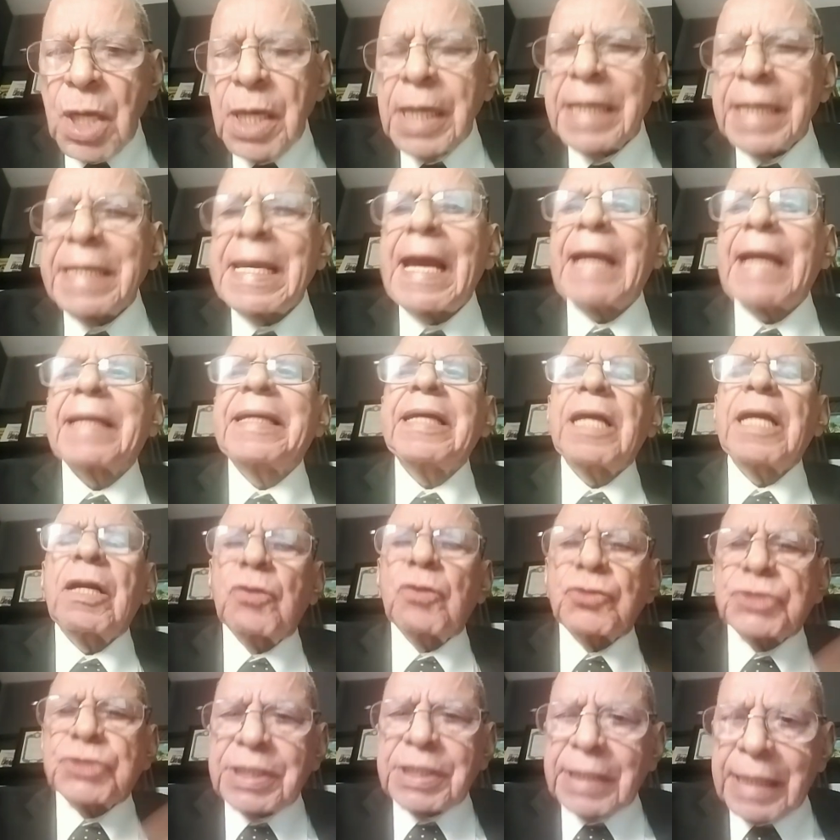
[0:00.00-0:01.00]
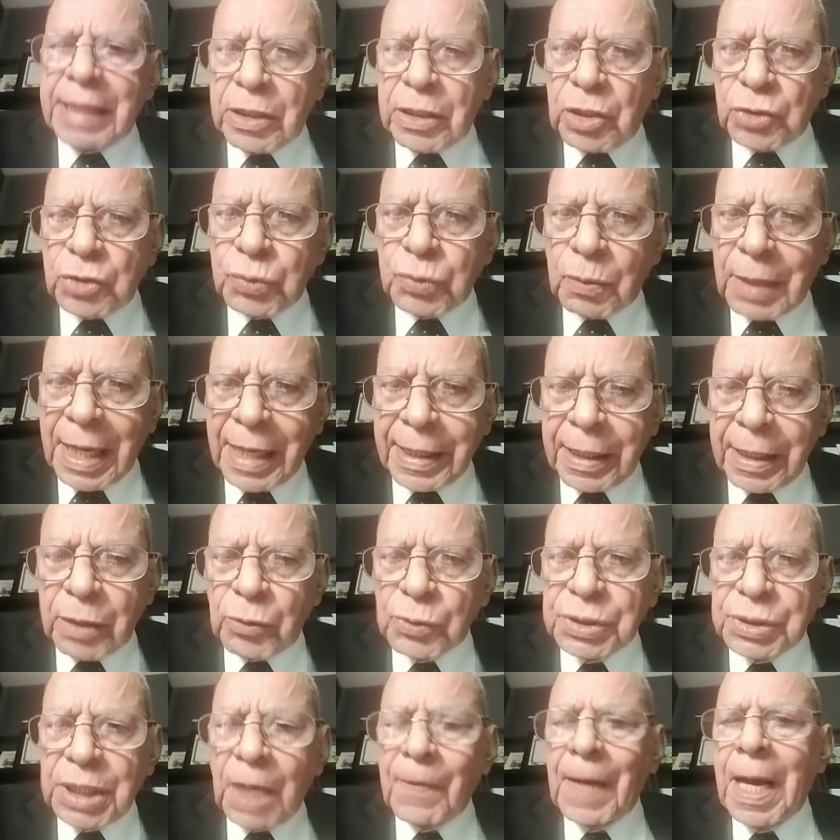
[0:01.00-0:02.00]
y aquí en los ingenios
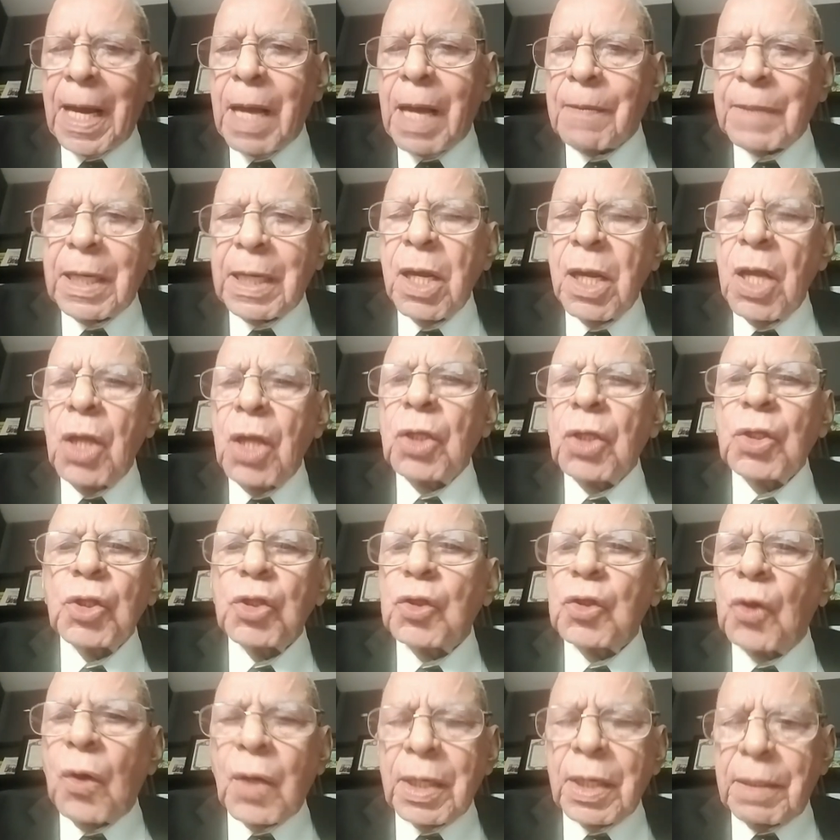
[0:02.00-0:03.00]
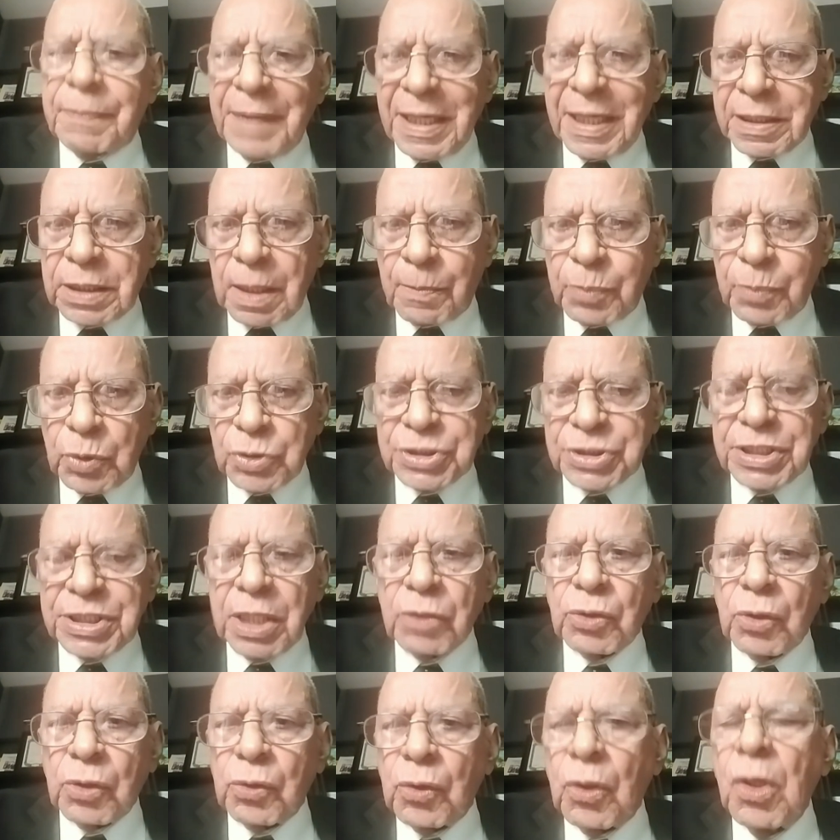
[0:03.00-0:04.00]
azucareros trabajaban no el
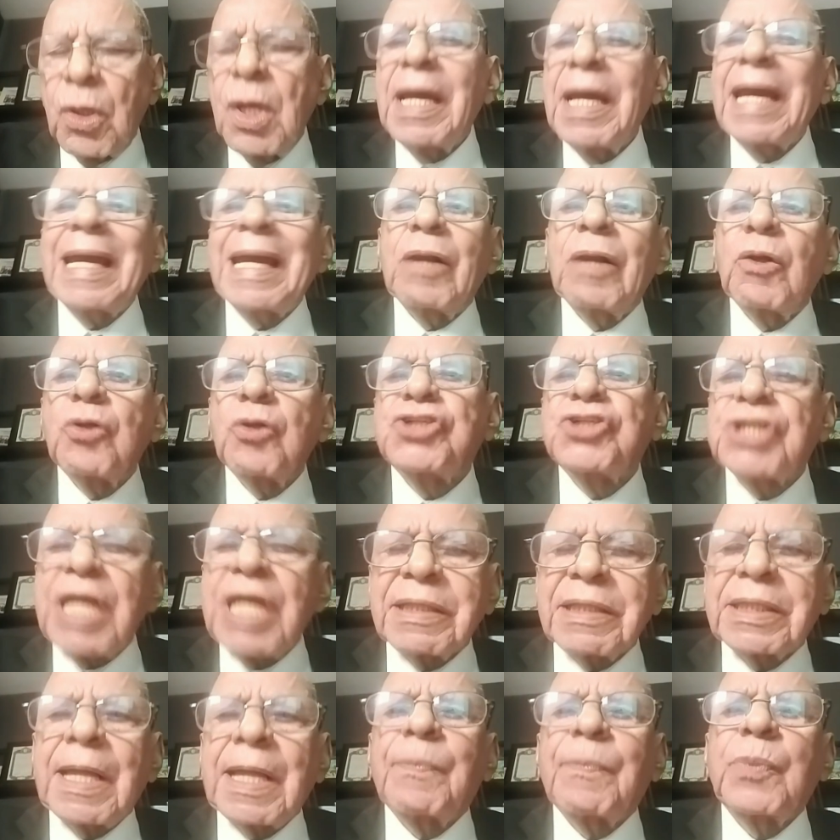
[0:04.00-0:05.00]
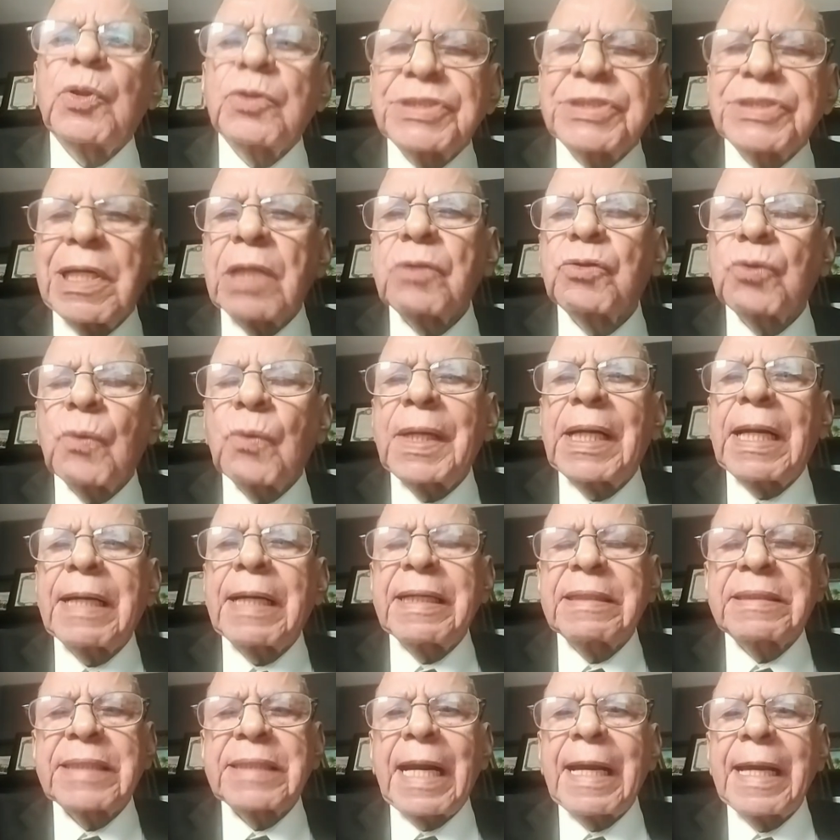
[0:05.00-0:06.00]
20%, no, el 80% eran
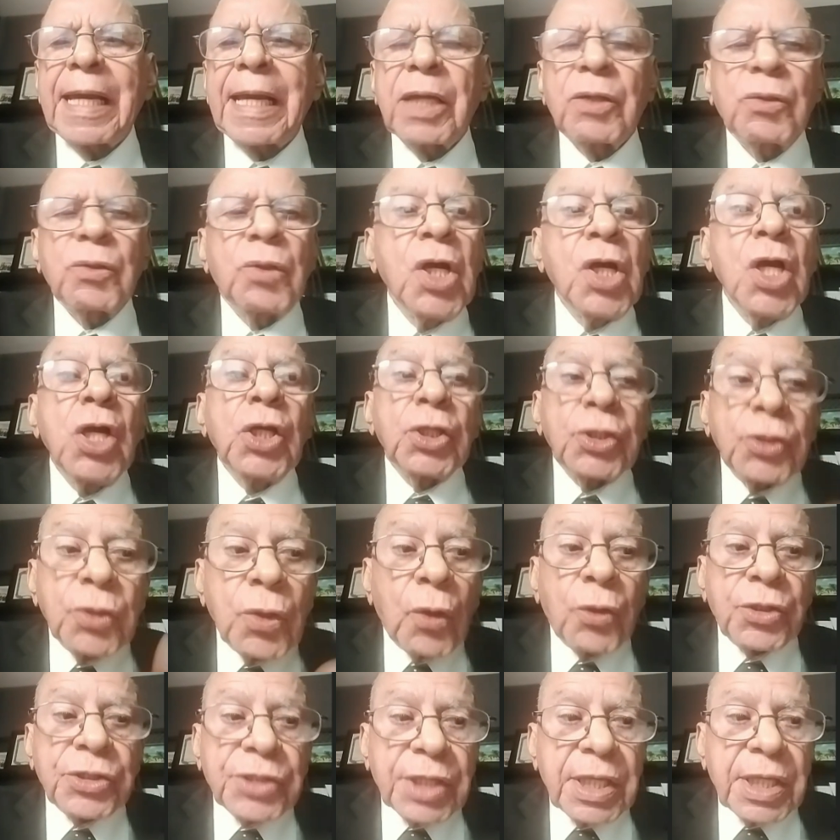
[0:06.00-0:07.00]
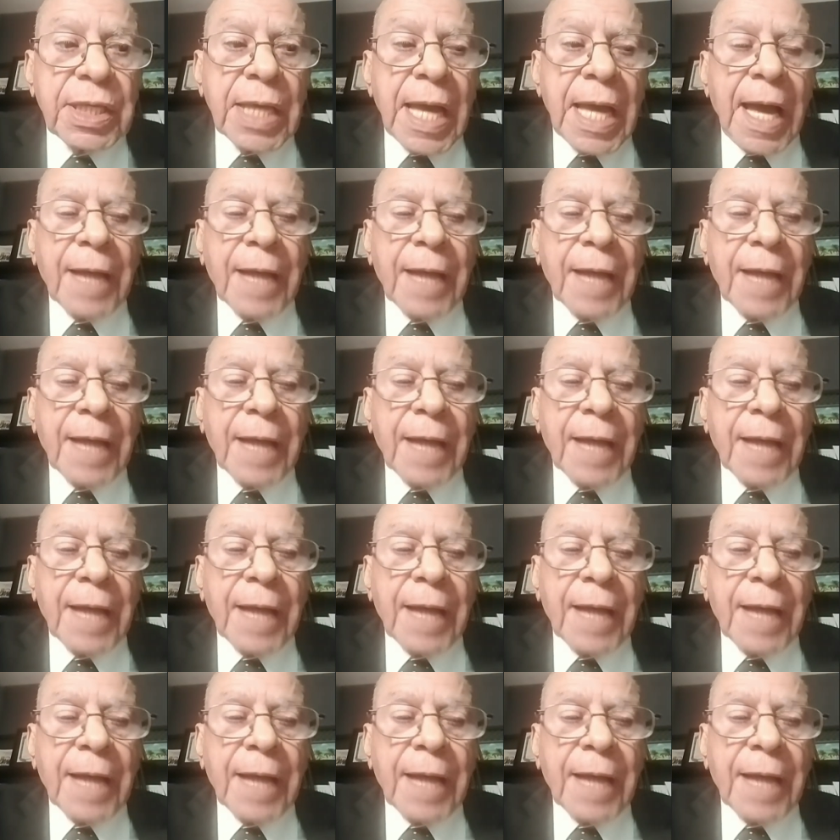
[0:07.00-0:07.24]
extranjeros. No solamente en los